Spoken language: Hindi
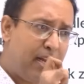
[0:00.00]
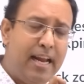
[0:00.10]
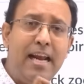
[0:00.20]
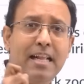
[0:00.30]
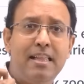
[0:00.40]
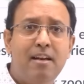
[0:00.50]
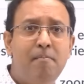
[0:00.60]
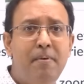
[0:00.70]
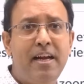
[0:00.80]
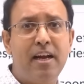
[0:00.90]
एक दिन
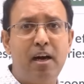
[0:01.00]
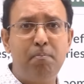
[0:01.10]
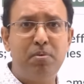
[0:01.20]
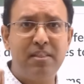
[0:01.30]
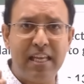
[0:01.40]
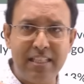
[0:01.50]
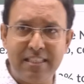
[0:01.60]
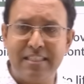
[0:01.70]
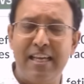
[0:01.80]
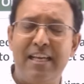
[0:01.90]
में अब
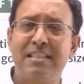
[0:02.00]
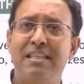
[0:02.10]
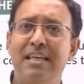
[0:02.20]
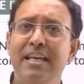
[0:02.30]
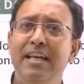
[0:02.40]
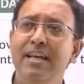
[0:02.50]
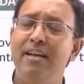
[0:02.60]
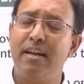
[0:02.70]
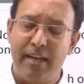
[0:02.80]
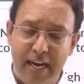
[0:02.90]
सेंसेक्स की
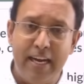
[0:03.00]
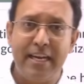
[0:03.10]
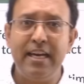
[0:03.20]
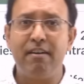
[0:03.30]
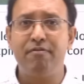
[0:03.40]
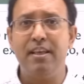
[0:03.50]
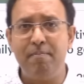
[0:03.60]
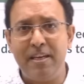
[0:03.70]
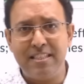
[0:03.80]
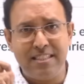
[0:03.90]
एक ही हफ्ते
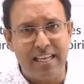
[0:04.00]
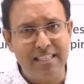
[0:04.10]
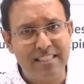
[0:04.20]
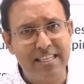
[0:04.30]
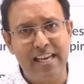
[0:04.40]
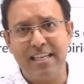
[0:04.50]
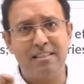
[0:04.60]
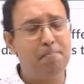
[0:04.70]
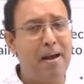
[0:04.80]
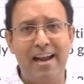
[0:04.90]
में सेंसेक्स
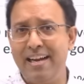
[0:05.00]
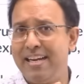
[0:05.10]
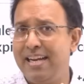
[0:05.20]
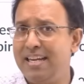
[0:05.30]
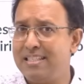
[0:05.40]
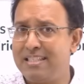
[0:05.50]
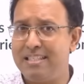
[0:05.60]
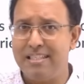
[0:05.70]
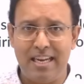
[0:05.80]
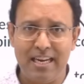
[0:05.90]
बैंकेक्स
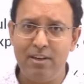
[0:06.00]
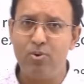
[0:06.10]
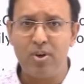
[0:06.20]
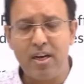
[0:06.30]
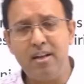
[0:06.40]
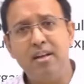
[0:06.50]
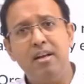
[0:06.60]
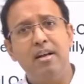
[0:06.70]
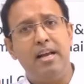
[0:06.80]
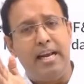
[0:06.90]
नहीं होगा
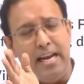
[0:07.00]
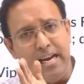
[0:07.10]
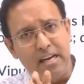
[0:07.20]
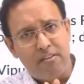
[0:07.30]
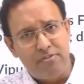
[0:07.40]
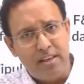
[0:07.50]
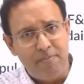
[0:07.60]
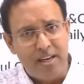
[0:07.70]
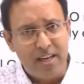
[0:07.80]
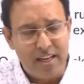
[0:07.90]
एक हफ्ते
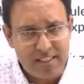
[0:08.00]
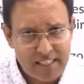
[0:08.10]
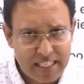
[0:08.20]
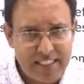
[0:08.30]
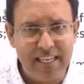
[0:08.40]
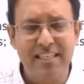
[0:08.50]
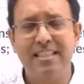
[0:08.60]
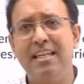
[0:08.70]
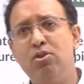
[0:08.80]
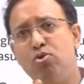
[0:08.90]
में अगर सेंसेक्स
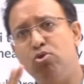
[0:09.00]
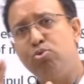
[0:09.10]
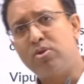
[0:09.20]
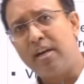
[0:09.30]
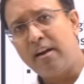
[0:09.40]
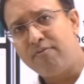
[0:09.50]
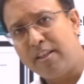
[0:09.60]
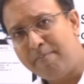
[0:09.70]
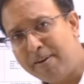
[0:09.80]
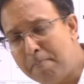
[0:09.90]
है तो दूसरे
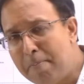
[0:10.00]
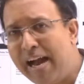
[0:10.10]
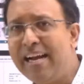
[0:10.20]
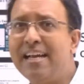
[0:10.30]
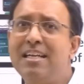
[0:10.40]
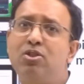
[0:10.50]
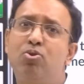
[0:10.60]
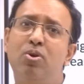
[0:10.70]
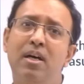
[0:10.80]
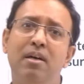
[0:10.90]
हफ्ते में बैंकेक्स
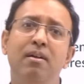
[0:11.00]
होगा